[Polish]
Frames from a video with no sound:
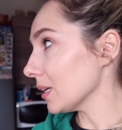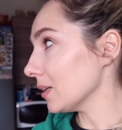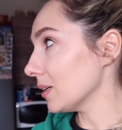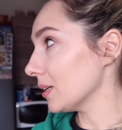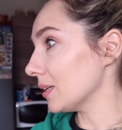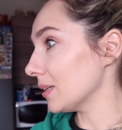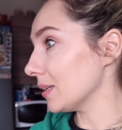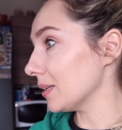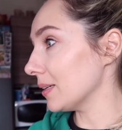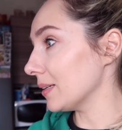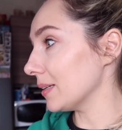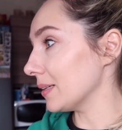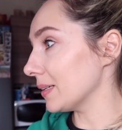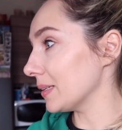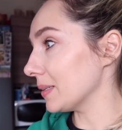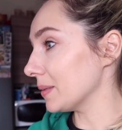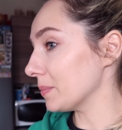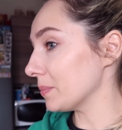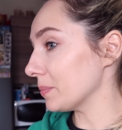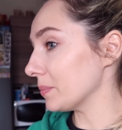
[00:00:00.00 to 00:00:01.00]

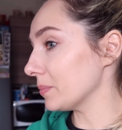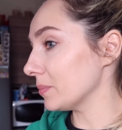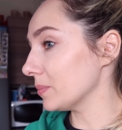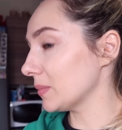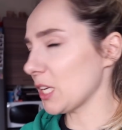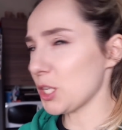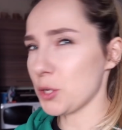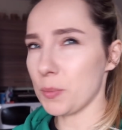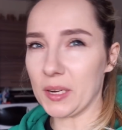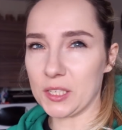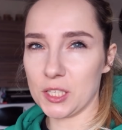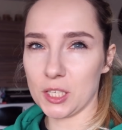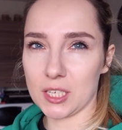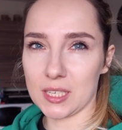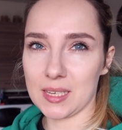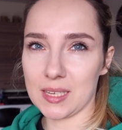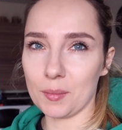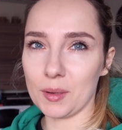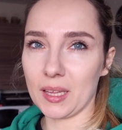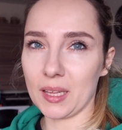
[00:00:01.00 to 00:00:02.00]
Eee, też macie
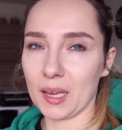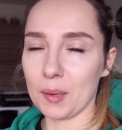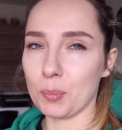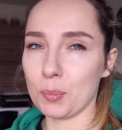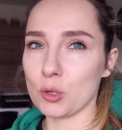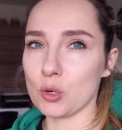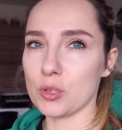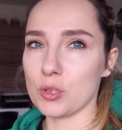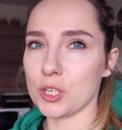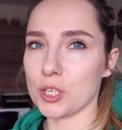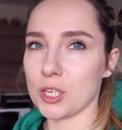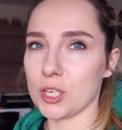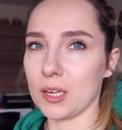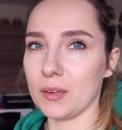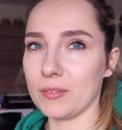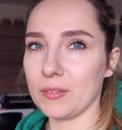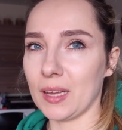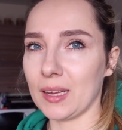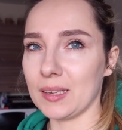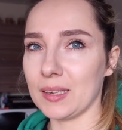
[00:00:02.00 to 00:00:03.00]
czasami takie poczucie,
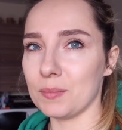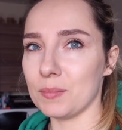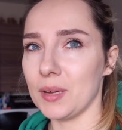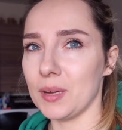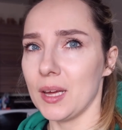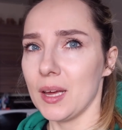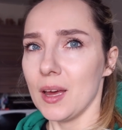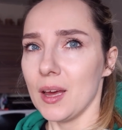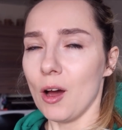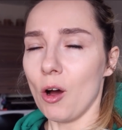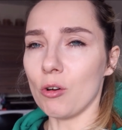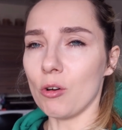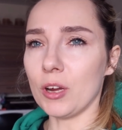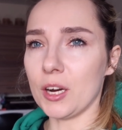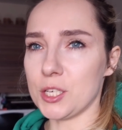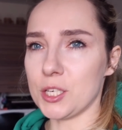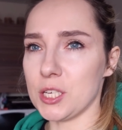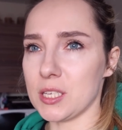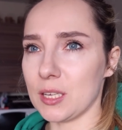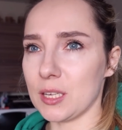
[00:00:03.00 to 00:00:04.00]
że w danym
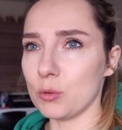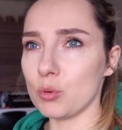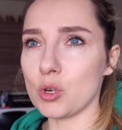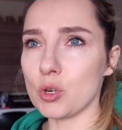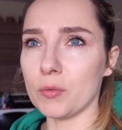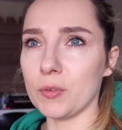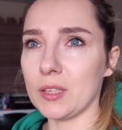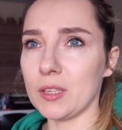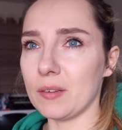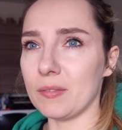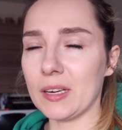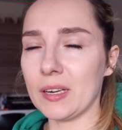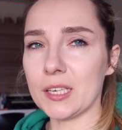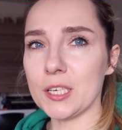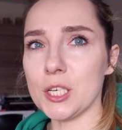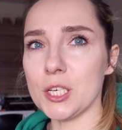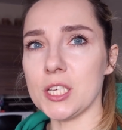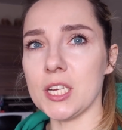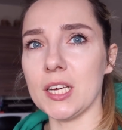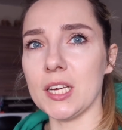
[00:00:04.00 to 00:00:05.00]
okresie za dużo
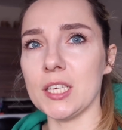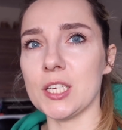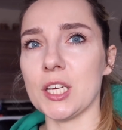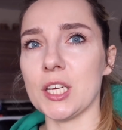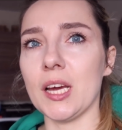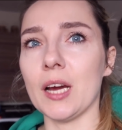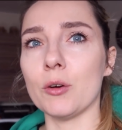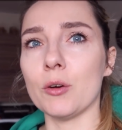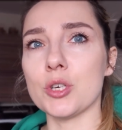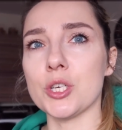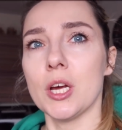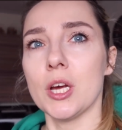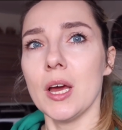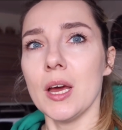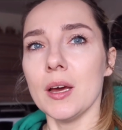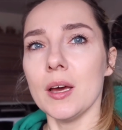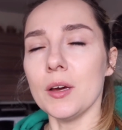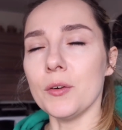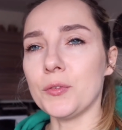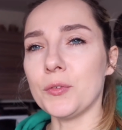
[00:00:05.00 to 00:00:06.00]
wydawaliście i że jakoś
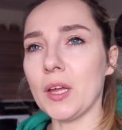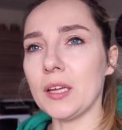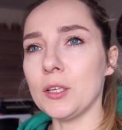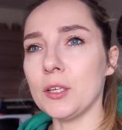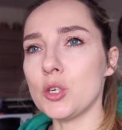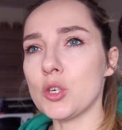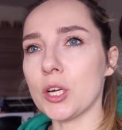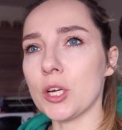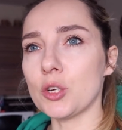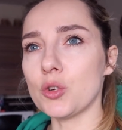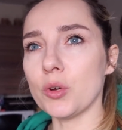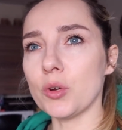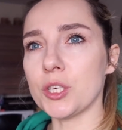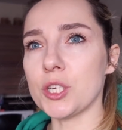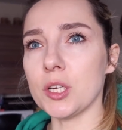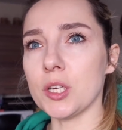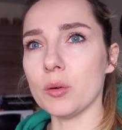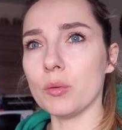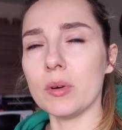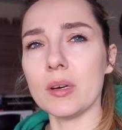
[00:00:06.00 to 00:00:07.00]
wtedy człowiek
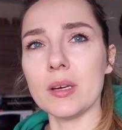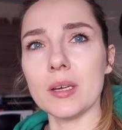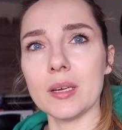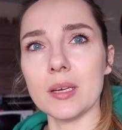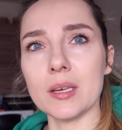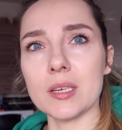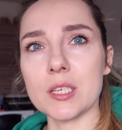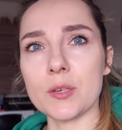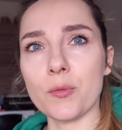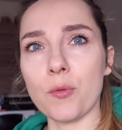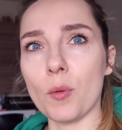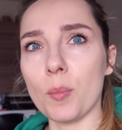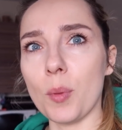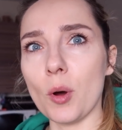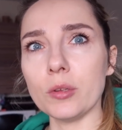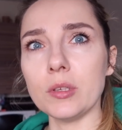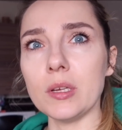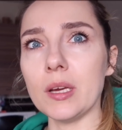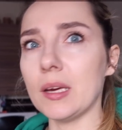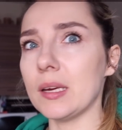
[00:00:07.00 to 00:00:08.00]
czuje się e, swobodniej
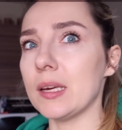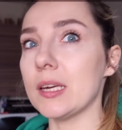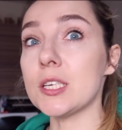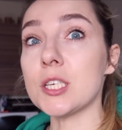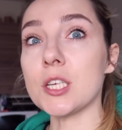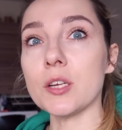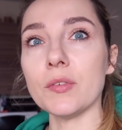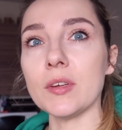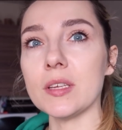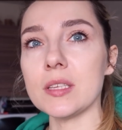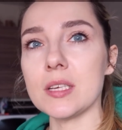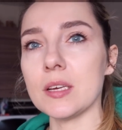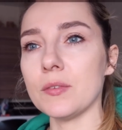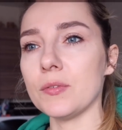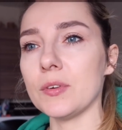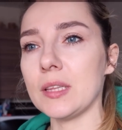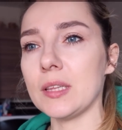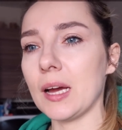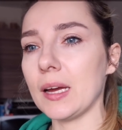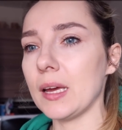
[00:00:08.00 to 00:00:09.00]
swobodnie i jeszcze
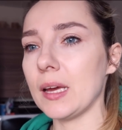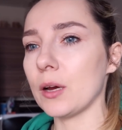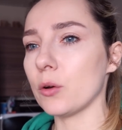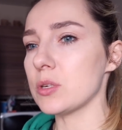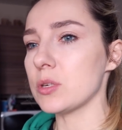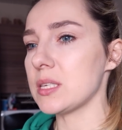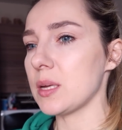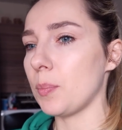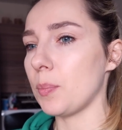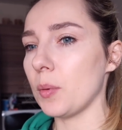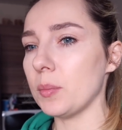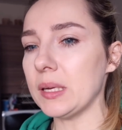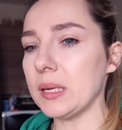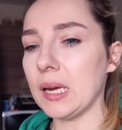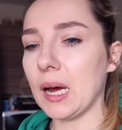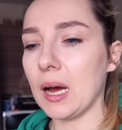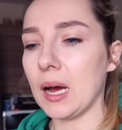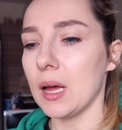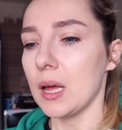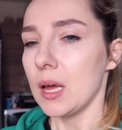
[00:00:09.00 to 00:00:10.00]
więcej wydaje, jakoś
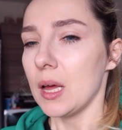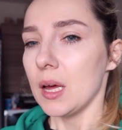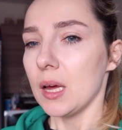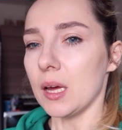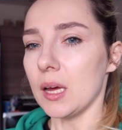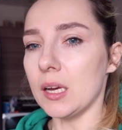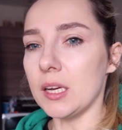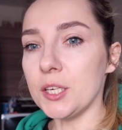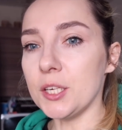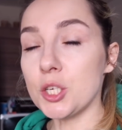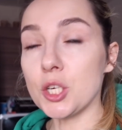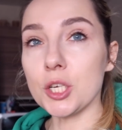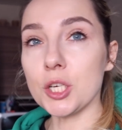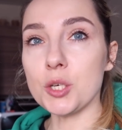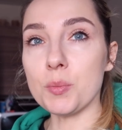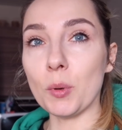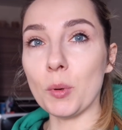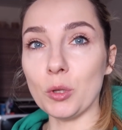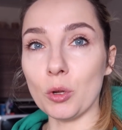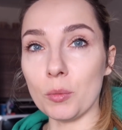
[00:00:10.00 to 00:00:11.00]
zapomina
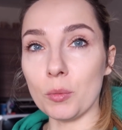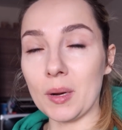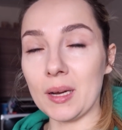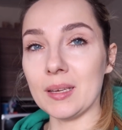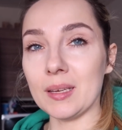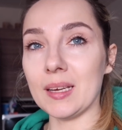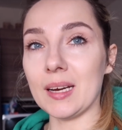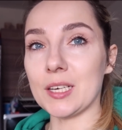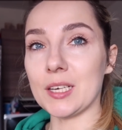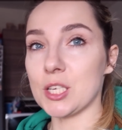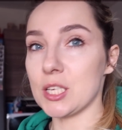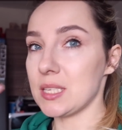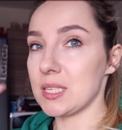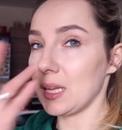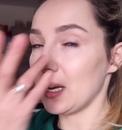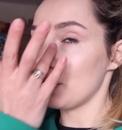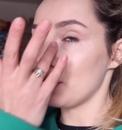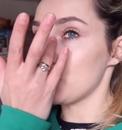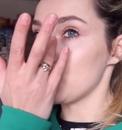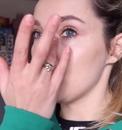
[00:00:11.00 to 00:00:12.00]
liczyć, bo normalnie raczej
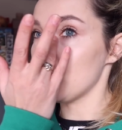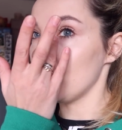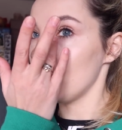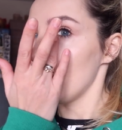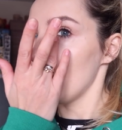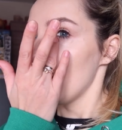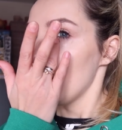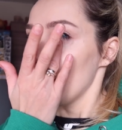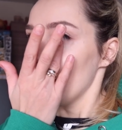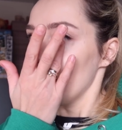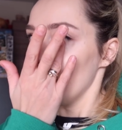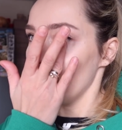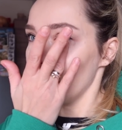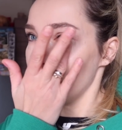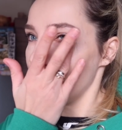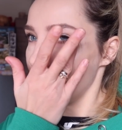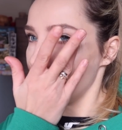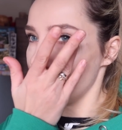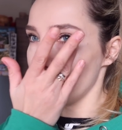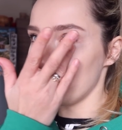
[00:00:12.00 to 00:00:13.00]
staram się
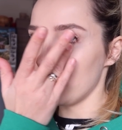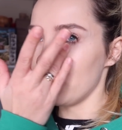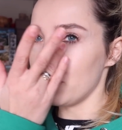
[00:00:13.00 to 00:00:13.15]
e,